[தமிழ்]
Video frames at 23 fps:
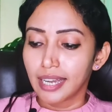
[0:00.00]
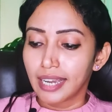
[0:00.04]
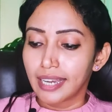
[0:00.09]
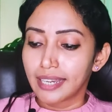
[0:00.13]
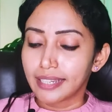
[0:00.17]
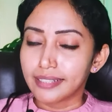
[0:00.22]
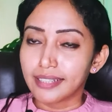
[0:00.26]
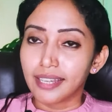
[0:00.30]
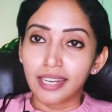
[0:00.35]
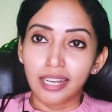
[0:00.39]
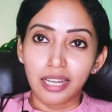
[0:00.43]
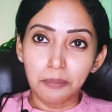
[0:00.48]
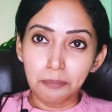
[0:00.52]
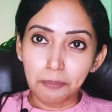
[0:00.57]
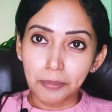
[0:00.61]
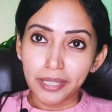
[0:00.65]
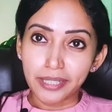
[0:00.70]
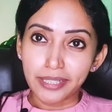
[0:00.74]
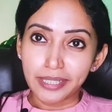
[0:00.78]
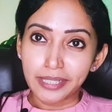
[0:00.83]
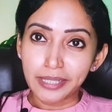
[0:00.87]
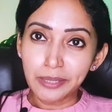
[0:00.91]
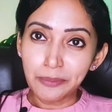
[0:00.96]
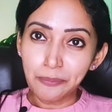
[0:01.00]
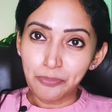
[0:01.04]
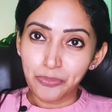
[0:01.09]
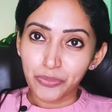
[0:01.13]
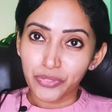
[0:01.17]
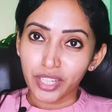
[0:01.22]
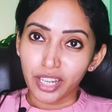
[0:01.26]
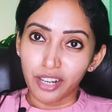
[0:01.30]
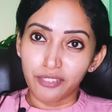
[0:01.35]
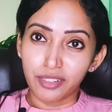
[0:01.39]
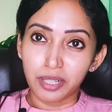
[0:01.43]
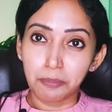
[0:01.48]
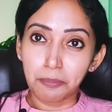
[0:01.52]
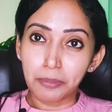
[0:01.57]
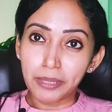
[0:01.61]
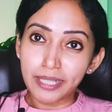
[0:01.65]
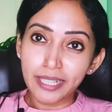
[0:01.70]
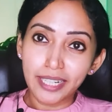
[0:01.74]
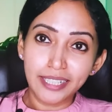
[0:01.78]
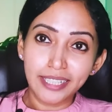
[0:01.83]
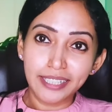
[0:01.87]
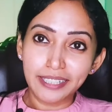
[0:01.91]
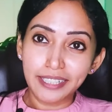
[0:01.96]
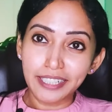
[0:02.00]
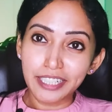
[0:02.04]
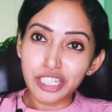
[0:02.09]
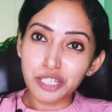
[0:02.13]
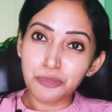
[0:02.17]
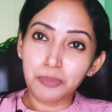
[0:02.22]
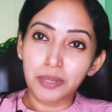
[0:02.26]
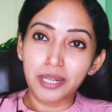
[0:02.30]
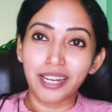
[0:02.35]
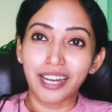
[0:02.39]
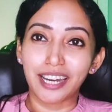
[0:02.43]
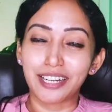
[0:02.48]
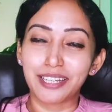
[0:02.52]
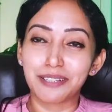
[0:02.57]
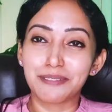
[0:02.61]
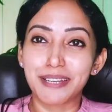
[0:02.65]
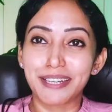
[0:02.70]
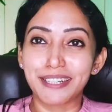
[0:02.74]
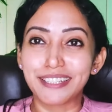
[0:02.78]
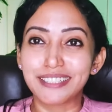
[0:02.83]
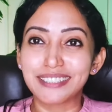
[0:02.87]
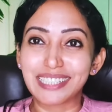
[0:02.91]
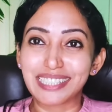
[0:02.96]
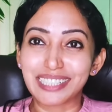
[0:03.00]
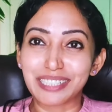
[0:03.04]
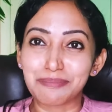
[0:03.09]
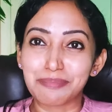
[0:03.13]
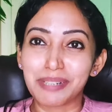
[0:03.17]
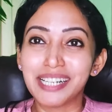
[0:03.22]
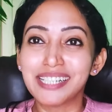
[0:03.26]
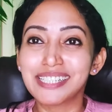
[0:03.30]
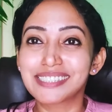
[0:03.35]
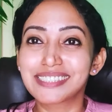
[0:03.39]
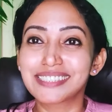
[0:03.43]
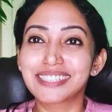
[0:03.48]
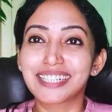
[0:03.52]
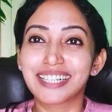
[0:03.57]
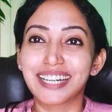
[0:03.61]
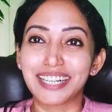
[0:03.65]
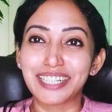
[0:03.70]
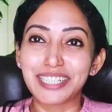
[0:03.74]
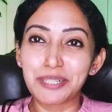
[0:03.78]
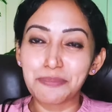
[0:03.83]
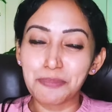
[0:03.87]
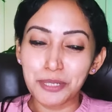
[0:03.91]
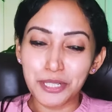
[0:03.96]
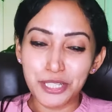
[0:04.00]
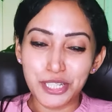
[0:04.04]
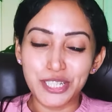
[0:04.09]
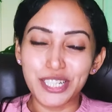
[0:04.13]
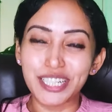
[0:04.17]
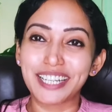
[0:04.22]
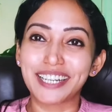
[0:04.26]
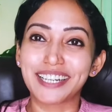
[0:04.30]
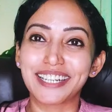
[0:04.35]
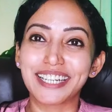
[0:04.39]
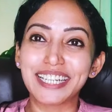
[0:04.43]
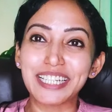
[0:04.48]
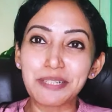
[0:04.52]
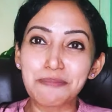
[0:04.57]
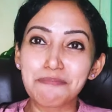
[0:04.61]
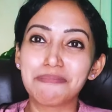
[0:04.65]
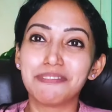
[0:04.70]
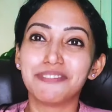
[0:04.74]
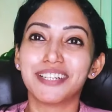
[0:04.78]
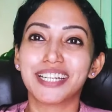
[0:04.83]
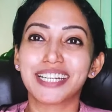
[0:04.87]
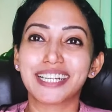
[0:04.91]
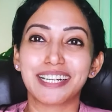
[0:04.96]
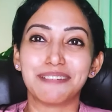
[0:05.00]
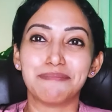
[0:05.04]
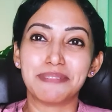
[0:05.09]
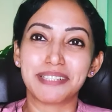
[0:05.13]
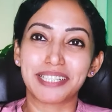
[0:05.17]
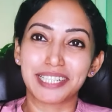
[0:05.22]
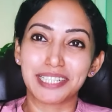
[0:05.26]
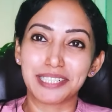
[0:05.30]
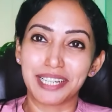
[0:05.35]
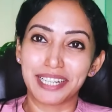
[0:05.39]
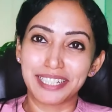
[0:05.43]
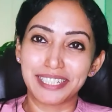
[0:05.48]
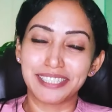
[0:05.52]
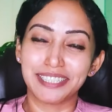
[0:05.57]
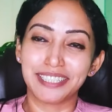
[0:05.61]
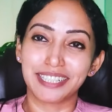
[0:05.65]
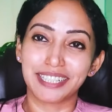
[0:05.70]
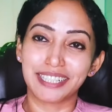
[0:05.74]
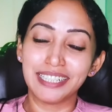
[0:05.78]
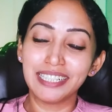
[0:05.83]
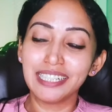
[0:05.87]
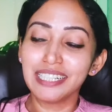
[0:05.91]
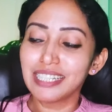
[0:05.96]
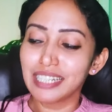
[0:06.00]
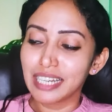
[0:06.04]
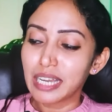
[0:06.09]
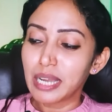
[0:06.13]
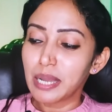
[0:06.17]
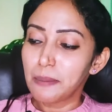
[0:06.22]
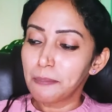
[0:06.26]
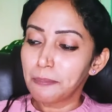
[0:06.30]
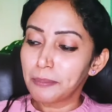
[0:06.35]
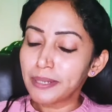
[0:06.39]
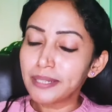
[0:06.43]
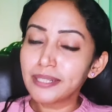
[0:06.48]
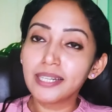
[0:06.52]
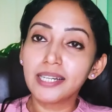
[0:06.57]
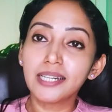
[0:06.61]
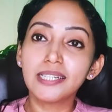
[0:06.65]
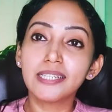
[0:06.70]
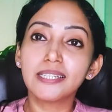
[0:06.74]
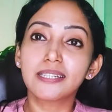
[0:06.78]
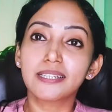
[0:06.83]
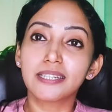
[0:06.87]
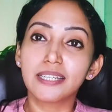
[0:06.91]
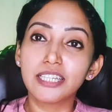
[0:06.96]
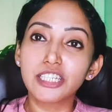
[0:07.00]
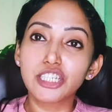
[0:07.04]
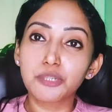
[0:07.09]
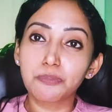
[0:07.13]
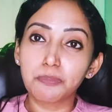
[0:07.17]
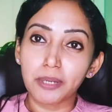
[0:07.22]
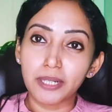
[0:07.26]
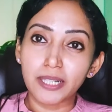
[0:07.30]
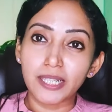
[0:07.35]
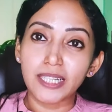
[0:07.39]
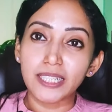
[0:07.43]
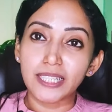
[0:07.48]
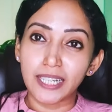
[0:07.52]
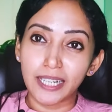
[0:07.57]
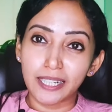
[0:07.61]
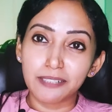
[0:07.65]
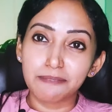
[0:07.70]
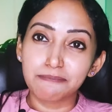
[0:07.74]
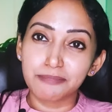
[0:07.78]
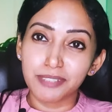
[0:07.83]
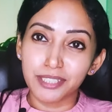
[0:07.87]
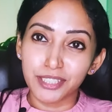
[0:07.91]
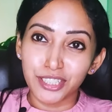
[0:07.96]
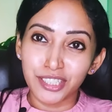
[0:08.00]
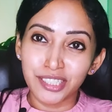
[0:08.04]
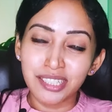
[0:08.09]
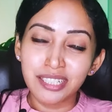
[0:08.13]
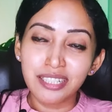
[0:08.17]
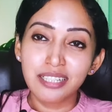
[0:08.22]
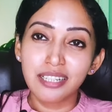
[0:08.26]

இதெல்லாம் பண்ணி அவர் பின்னாடி ரீச் பண்ண இடம் என்ன தெரியுமா கண்டுபிடிச்சிட்டிங்கன்னா இப்பவே கமெண்ட்ல எழுதுங்க பின்னாடி ரீச் பண்ண இடம் வந்து